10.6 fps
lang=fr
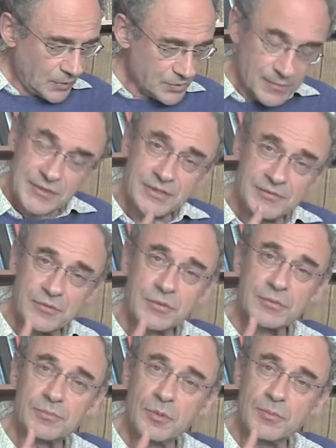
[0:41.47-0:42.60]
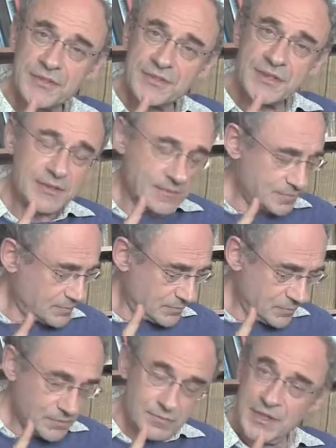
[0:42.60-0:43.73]
Je pense qu'il faut, pour penser
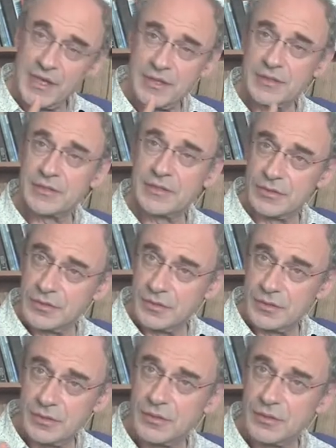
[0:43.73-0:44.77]
bien euh,